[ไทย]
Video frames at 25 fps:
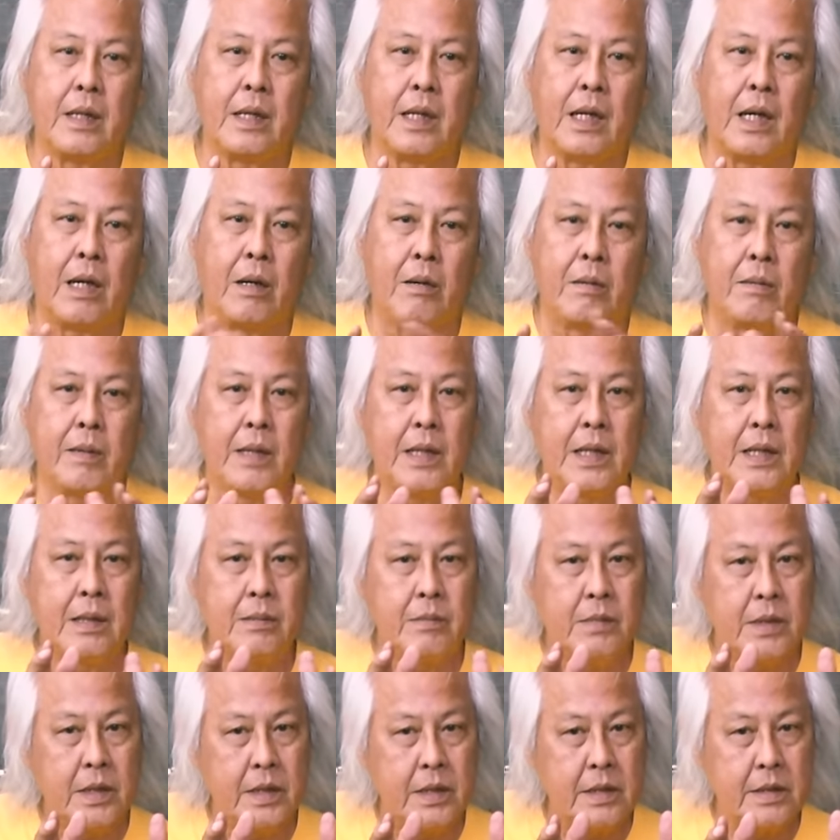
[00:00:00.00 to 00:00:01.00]
เอามาเริ่ม
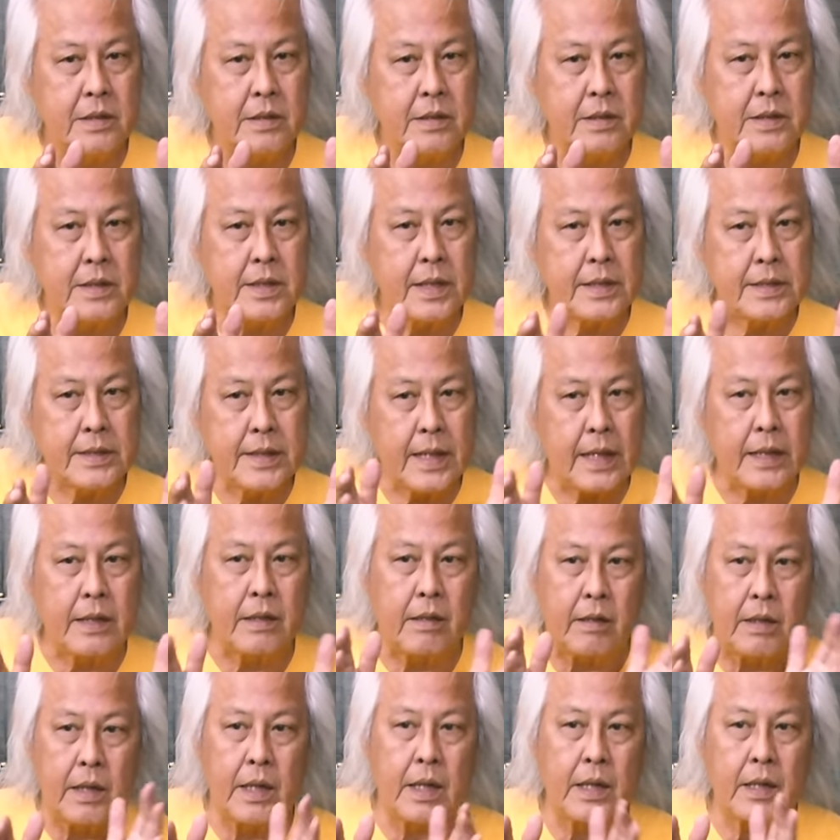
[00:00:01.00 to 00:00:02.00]
นี้สั้นๆ
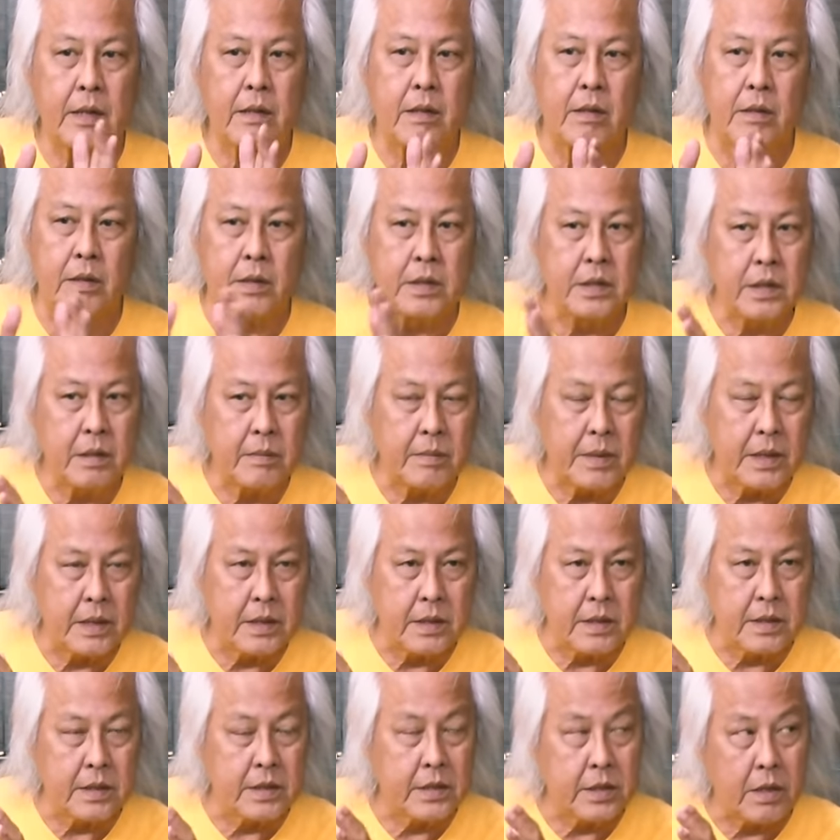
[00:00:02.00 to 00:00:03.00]
ก่อนนะก่อนที่จะมา
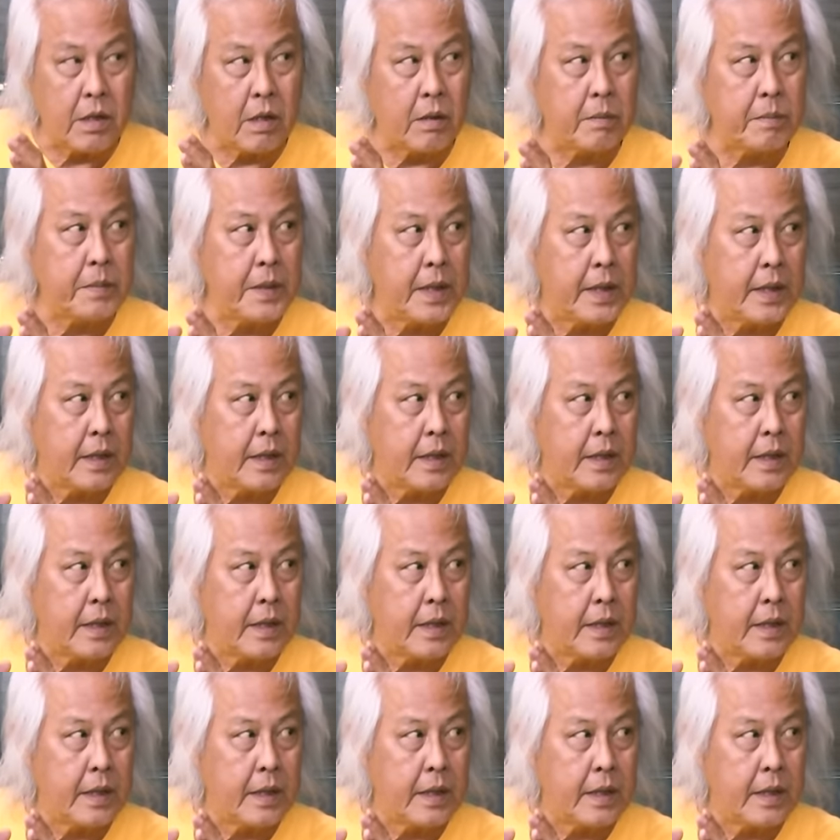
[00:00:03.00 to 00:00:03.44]
ถึงสกอร์เปียน